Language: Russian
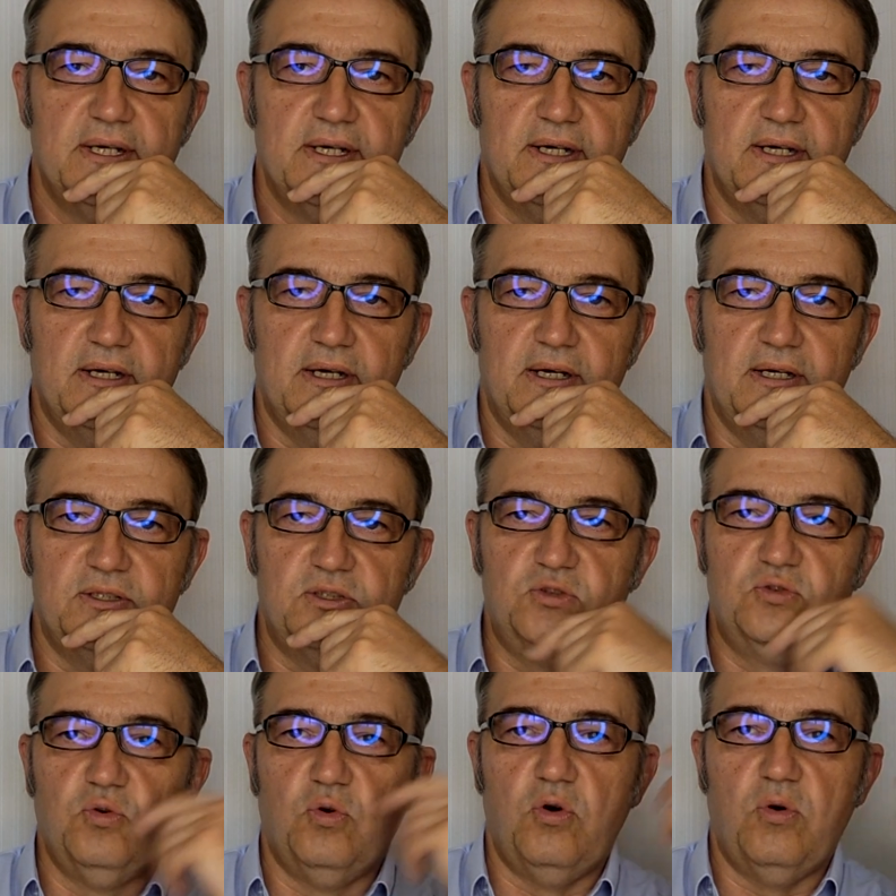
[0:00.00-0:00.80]

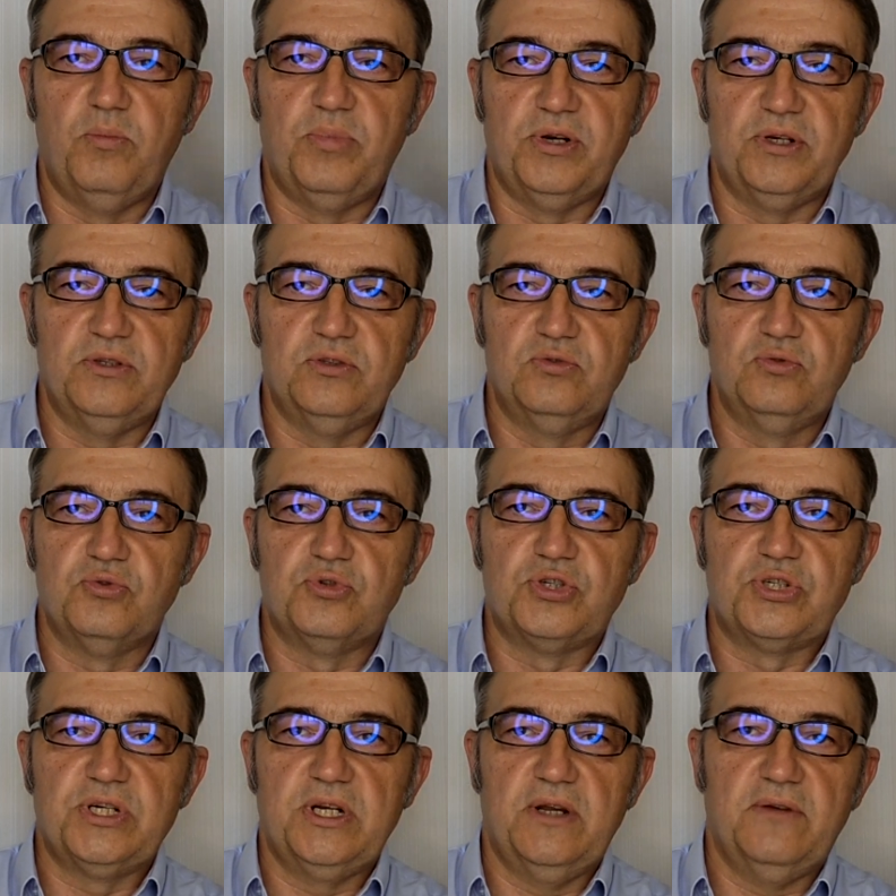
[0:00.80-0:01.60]
добрый,
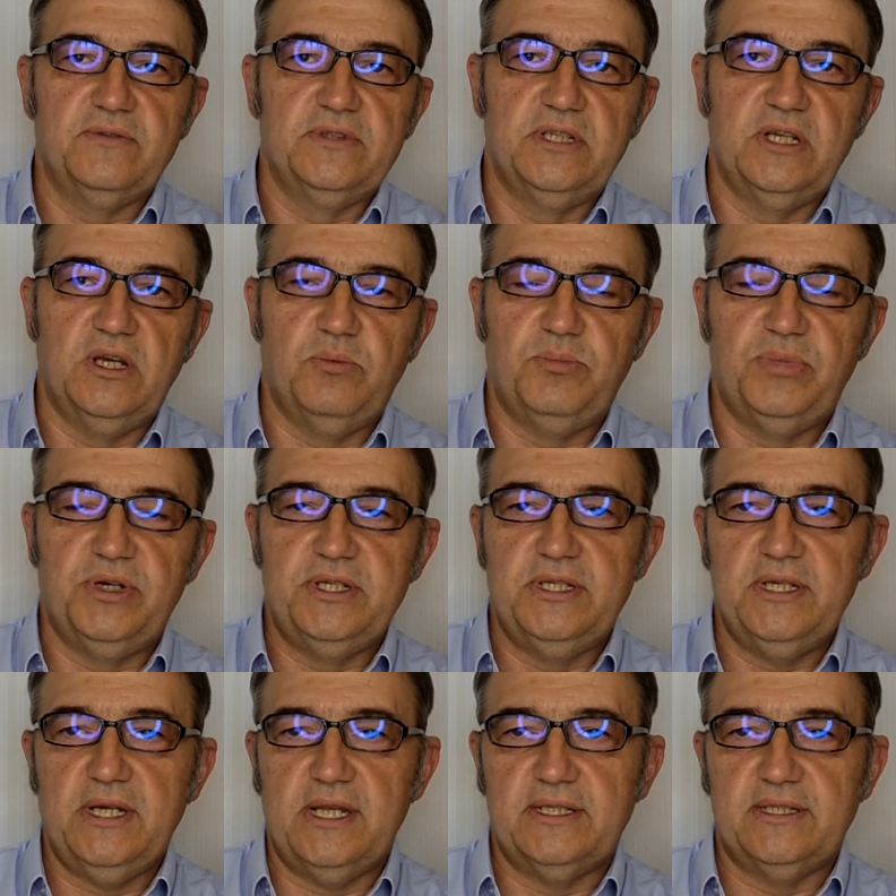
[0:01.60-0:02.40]
душевный,
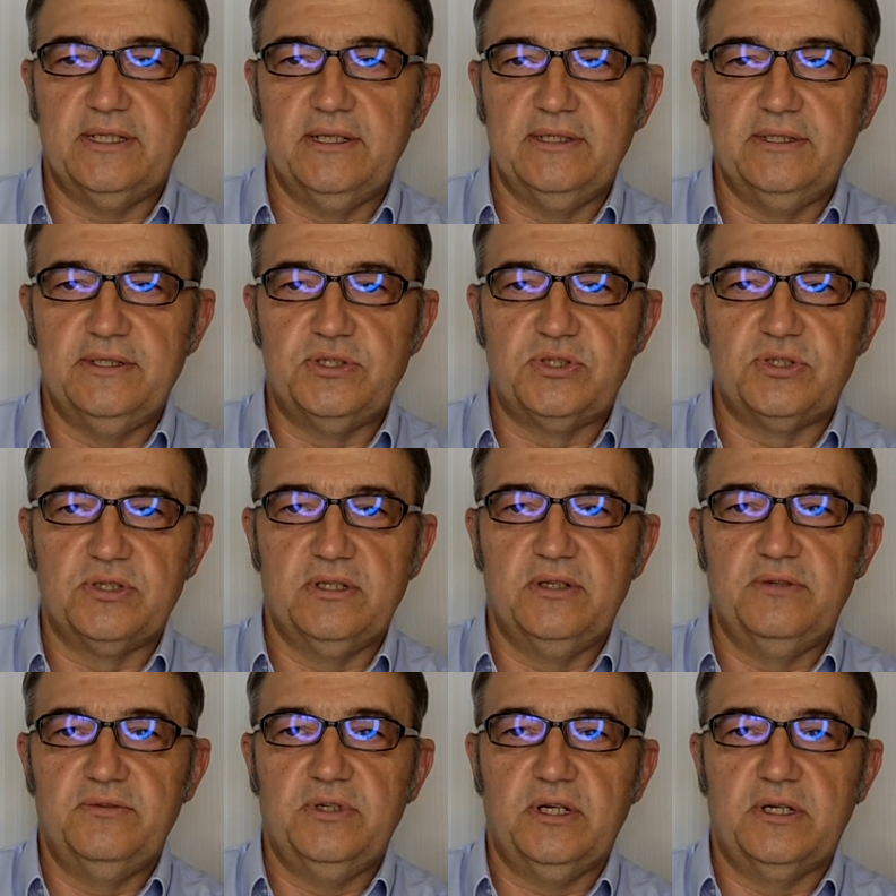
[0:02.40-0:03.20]
обаятельный
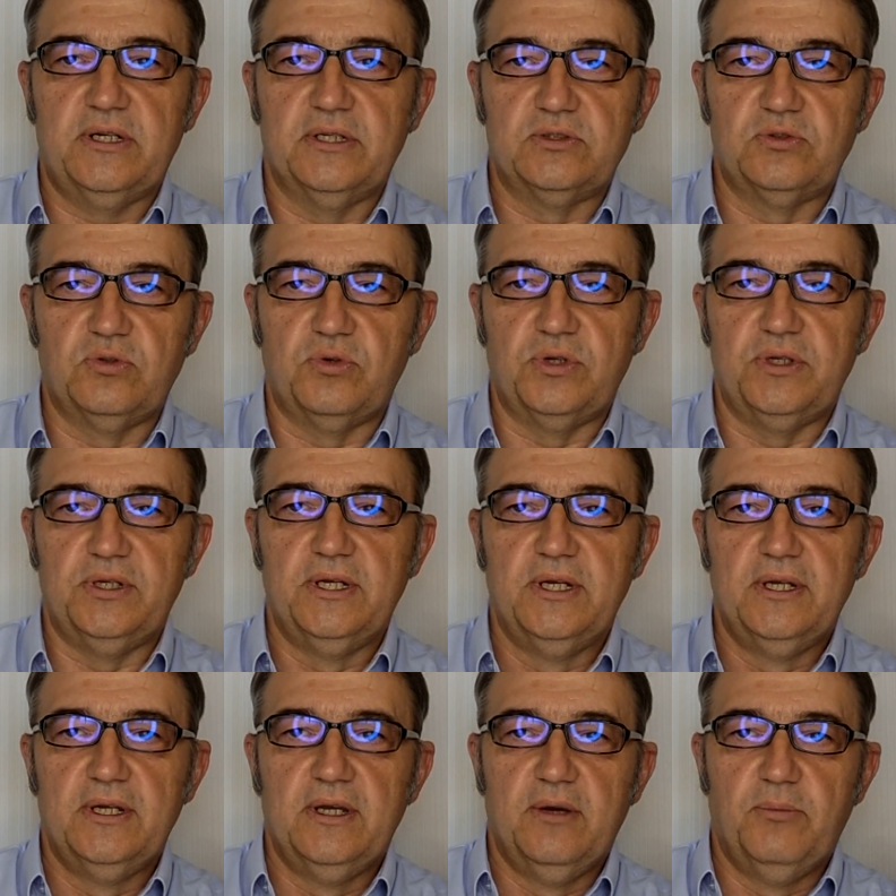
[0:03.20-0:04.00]
человек,
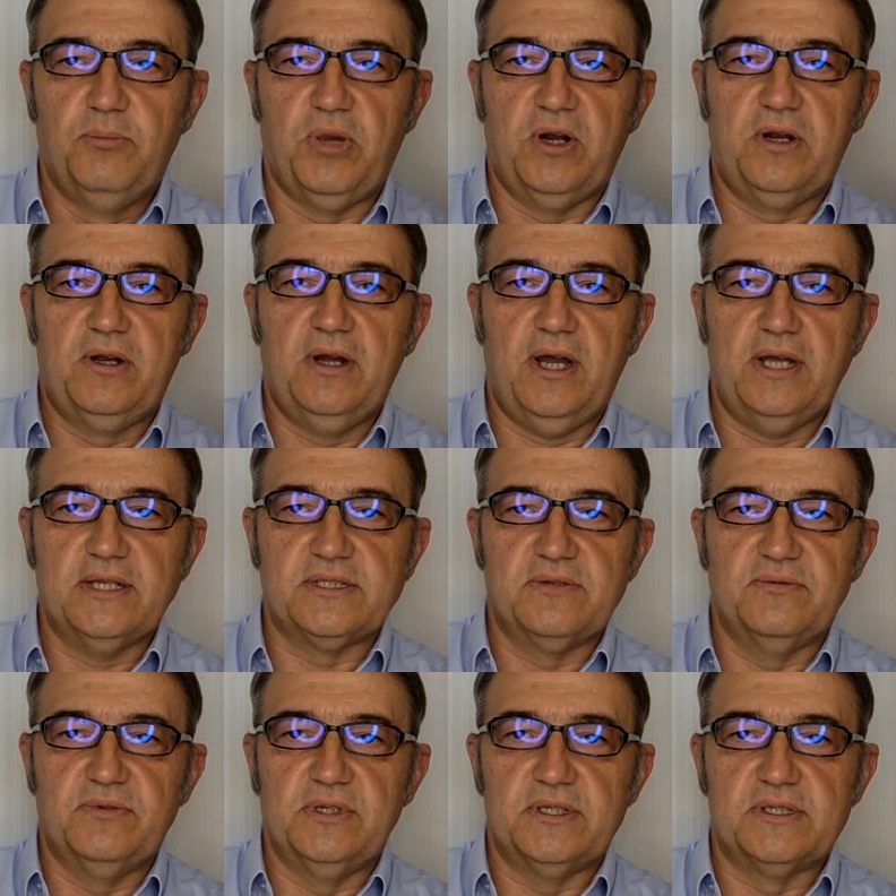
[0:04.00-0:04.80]
который
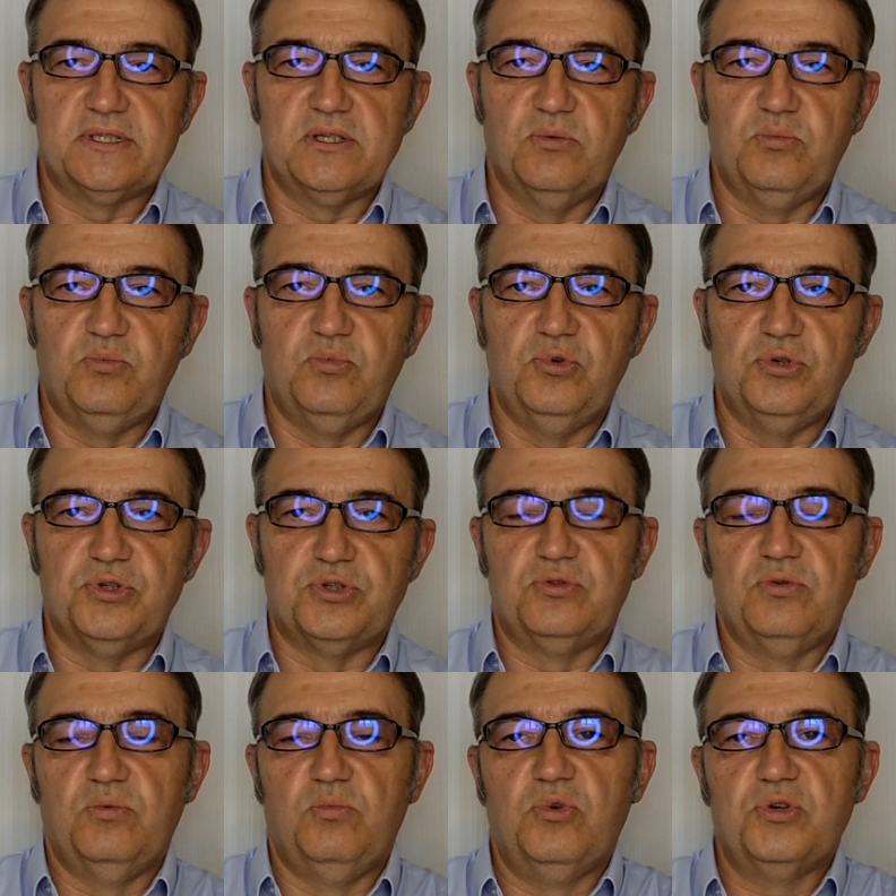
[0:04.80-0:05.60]
показывает собой,
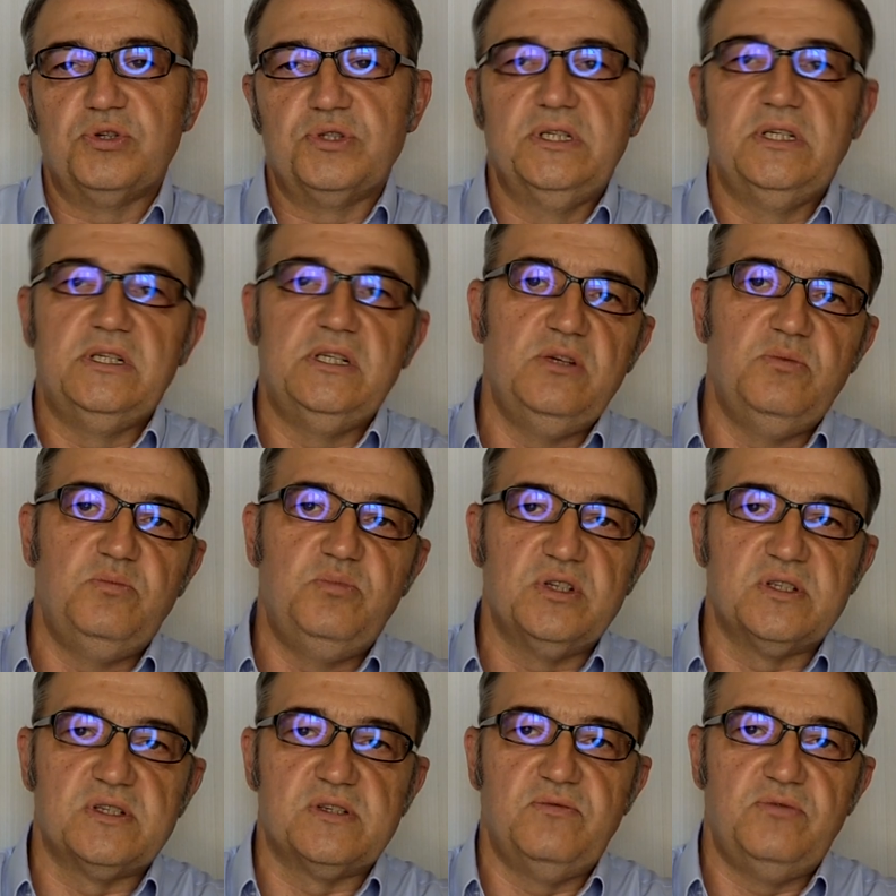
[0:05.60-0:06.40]
что можно и
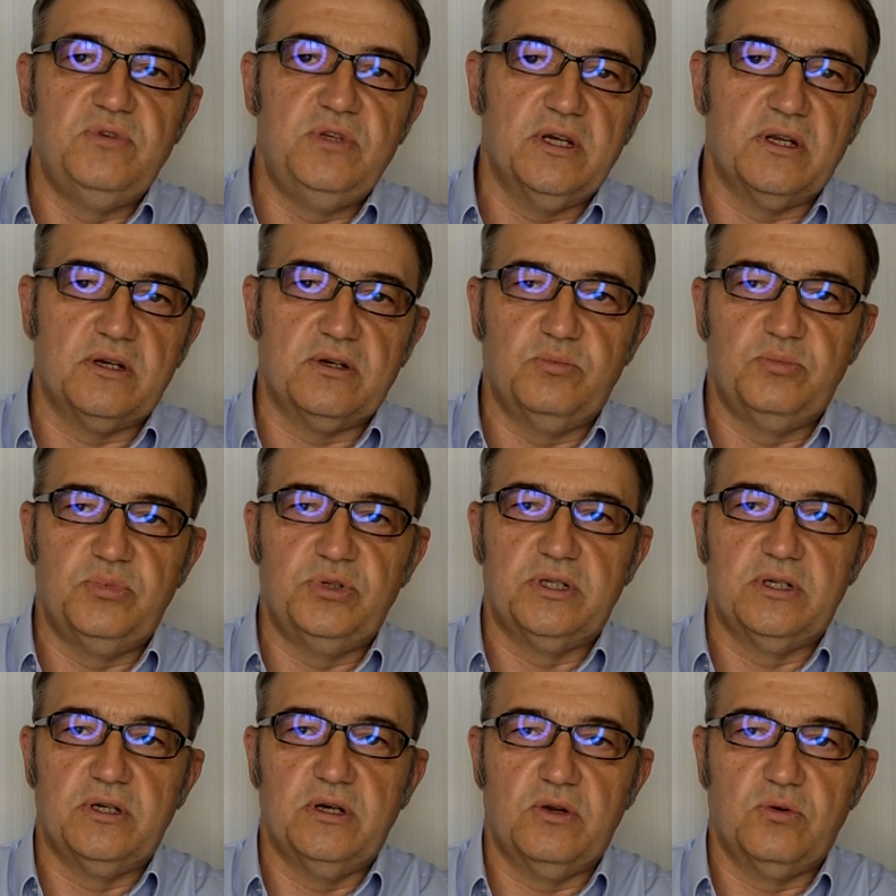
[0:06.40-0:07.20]
без веры
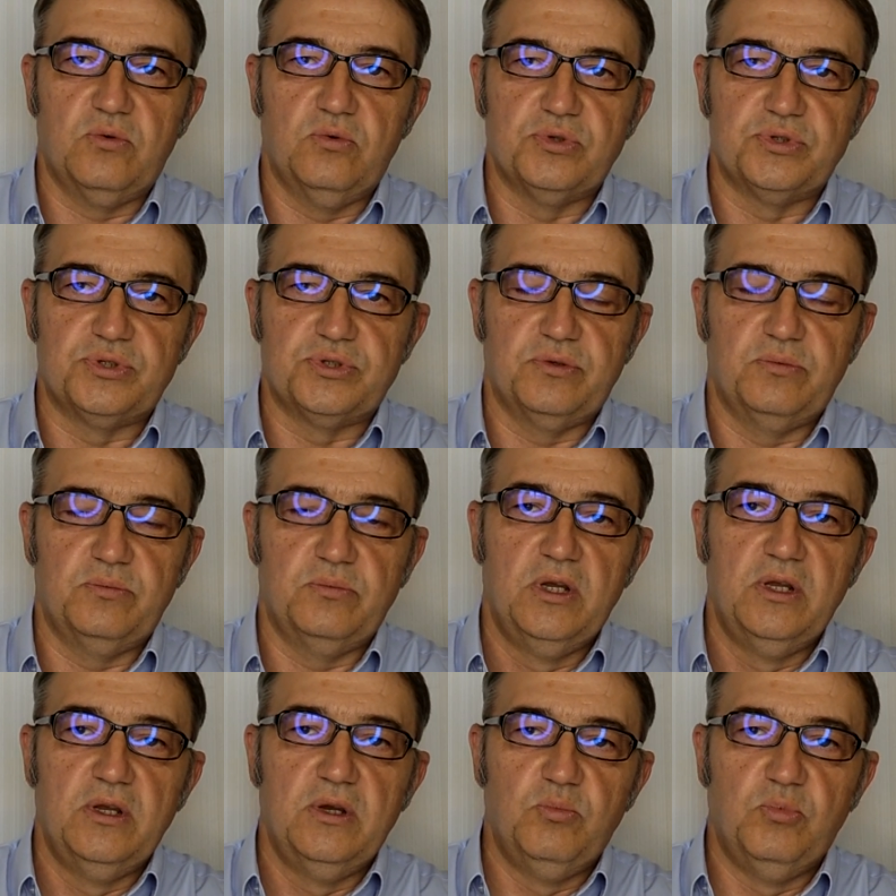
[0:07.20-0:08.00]
быть
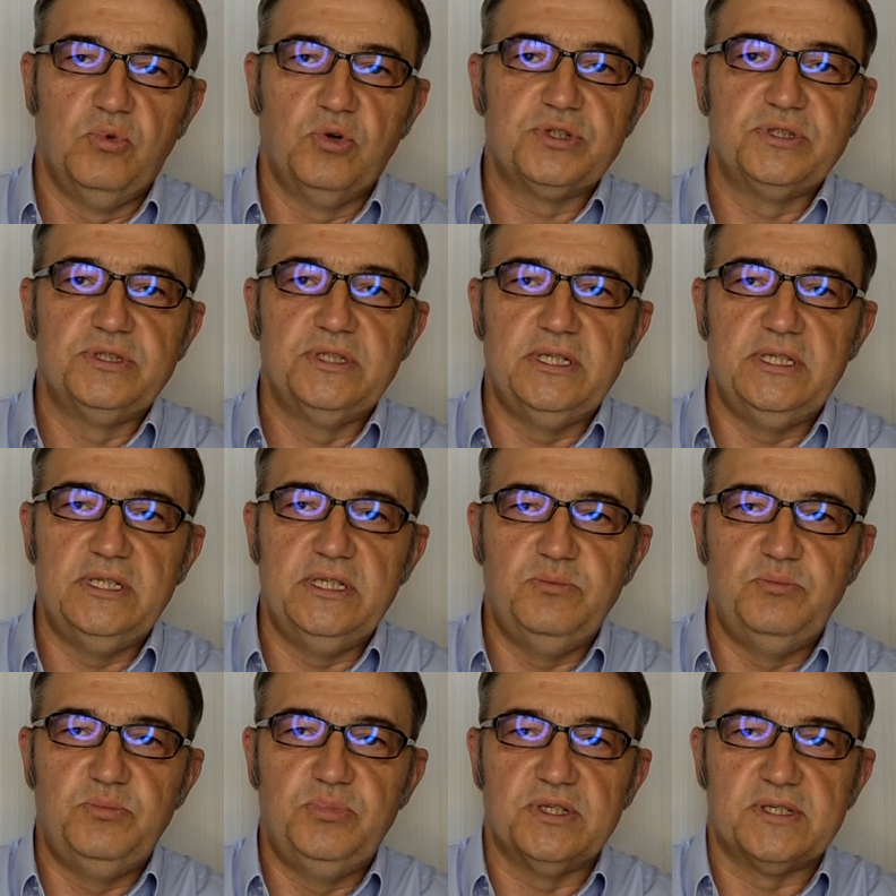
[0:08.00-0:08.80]
хорошим, можно
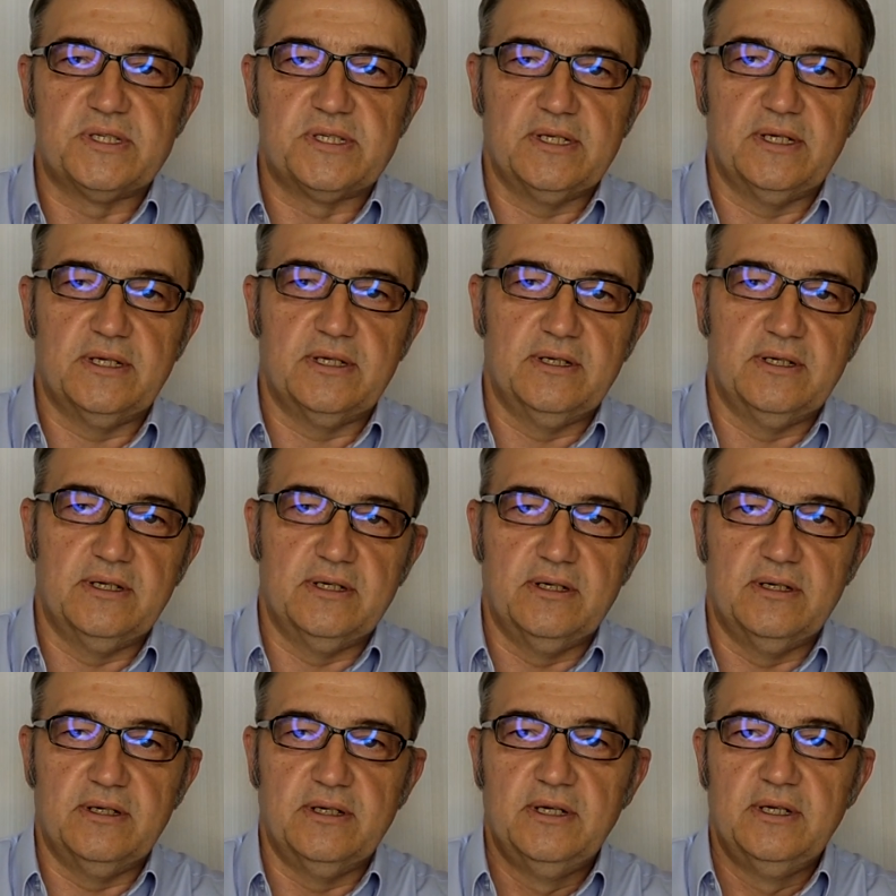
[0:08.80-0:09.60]
и без
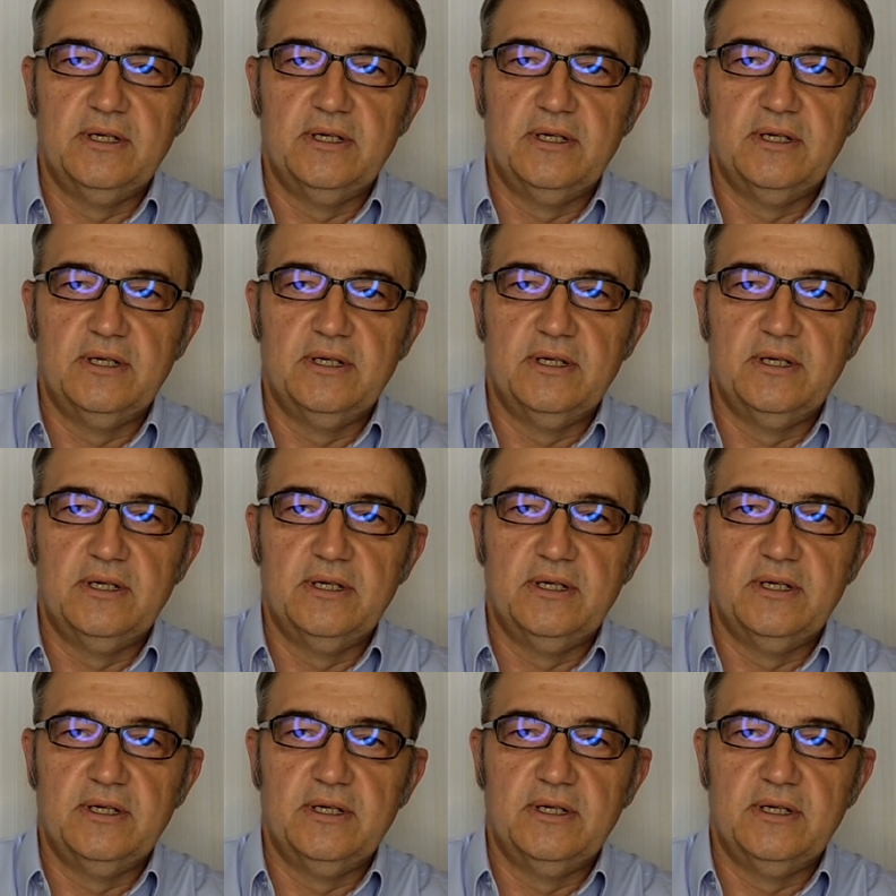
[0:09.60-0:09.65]
э,